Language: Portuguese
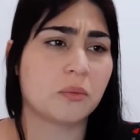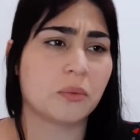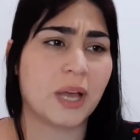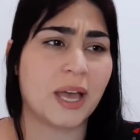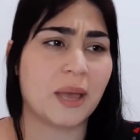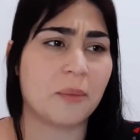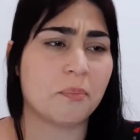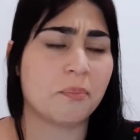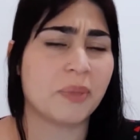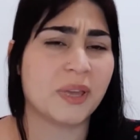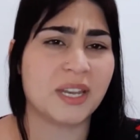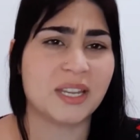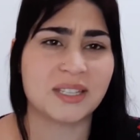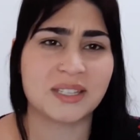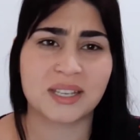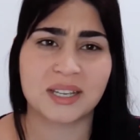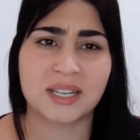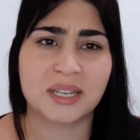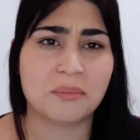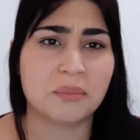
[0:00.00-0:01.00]
é,
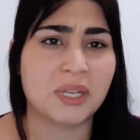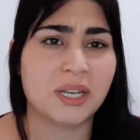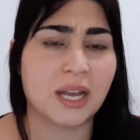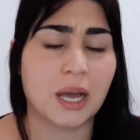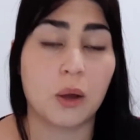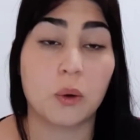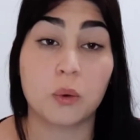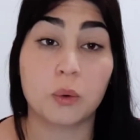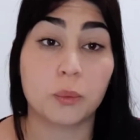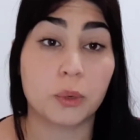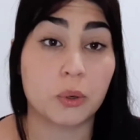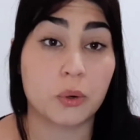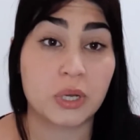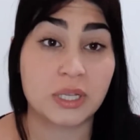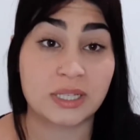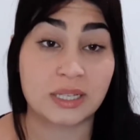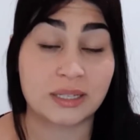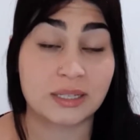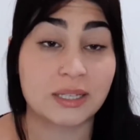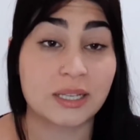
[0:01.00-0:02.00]
perícia criminal, alguma
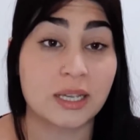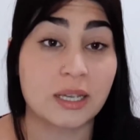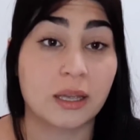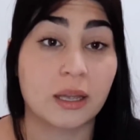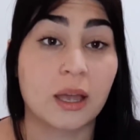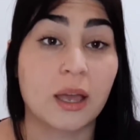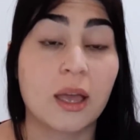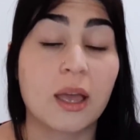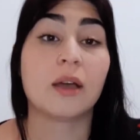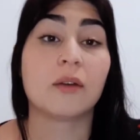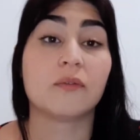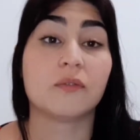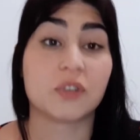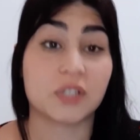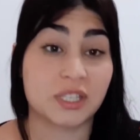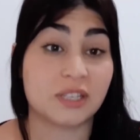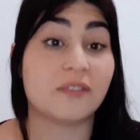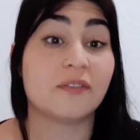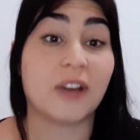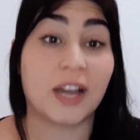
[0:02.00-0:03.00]
coisa assim,
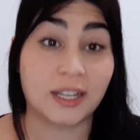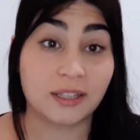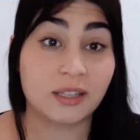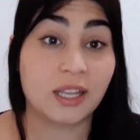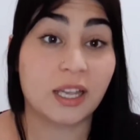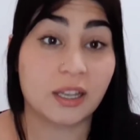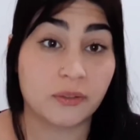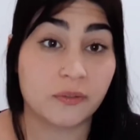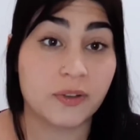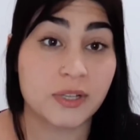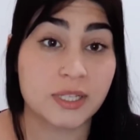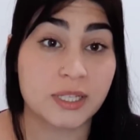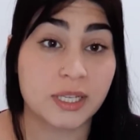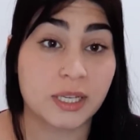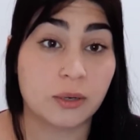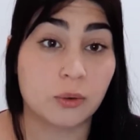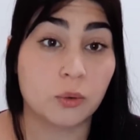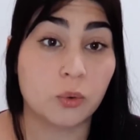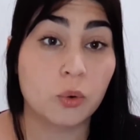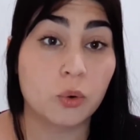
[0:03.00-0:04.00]
você vai ter que
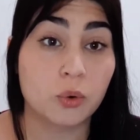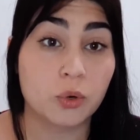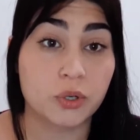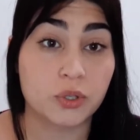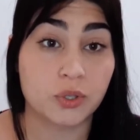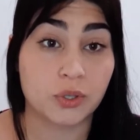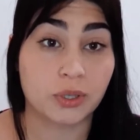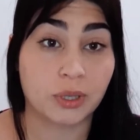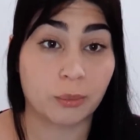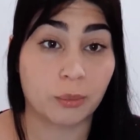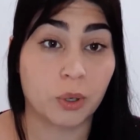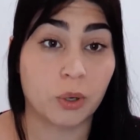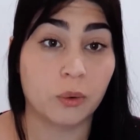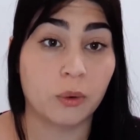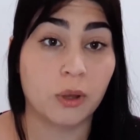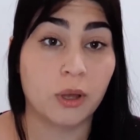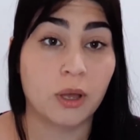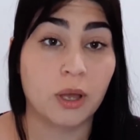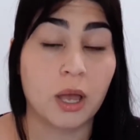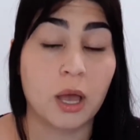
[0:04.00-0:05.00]
fazer o curso, tá
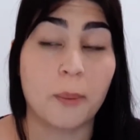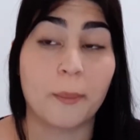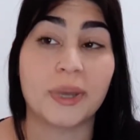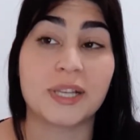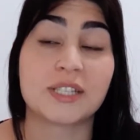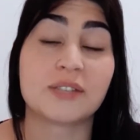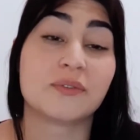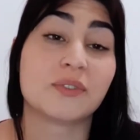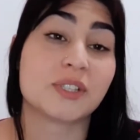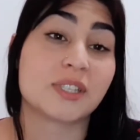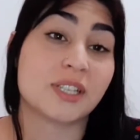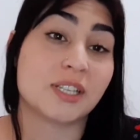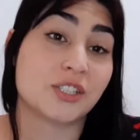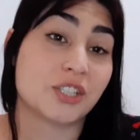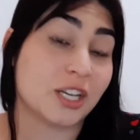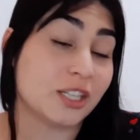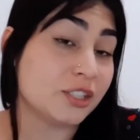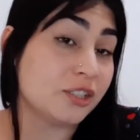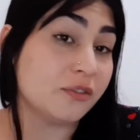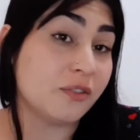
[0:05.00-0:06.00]
bom? Mas se você
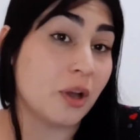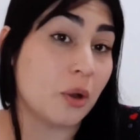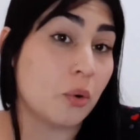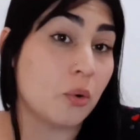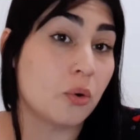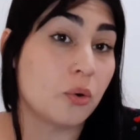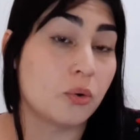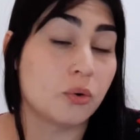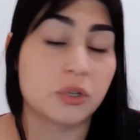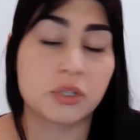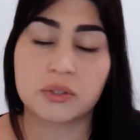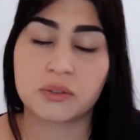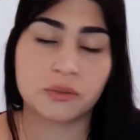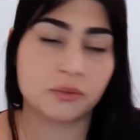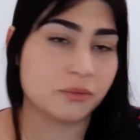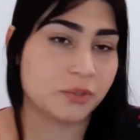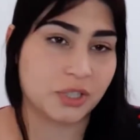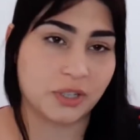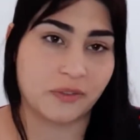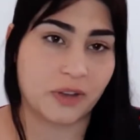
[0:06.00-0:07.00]
já tiver o
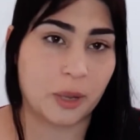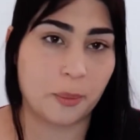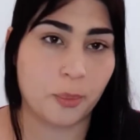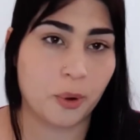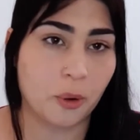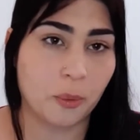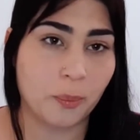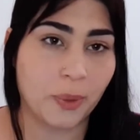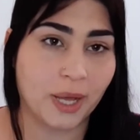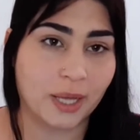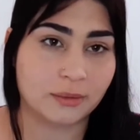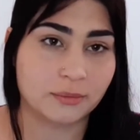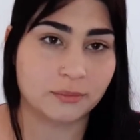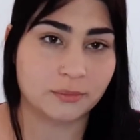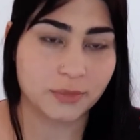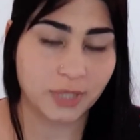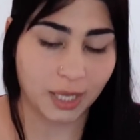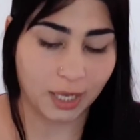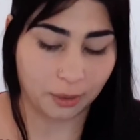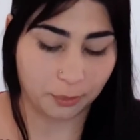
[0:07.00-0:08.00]
curso, já vai poupar
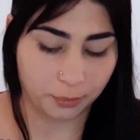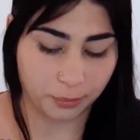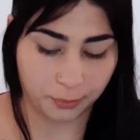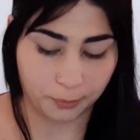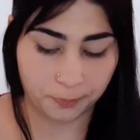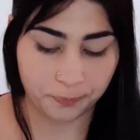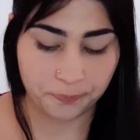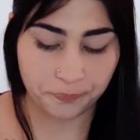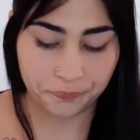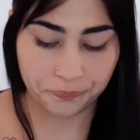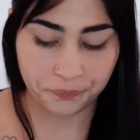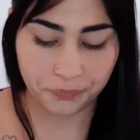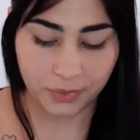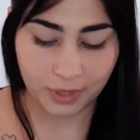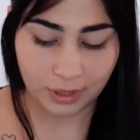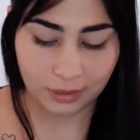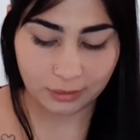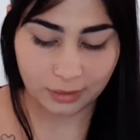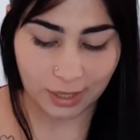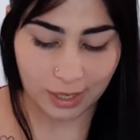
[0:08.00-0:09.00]
tempo,
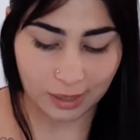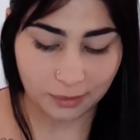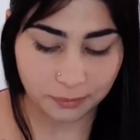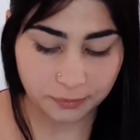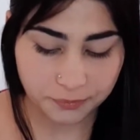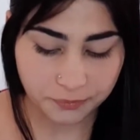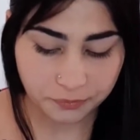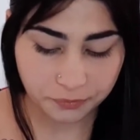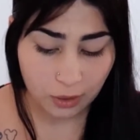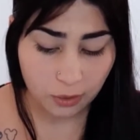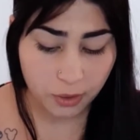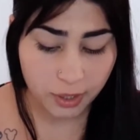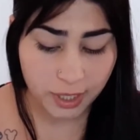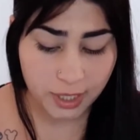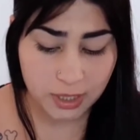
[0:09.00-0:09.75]
tá? Agora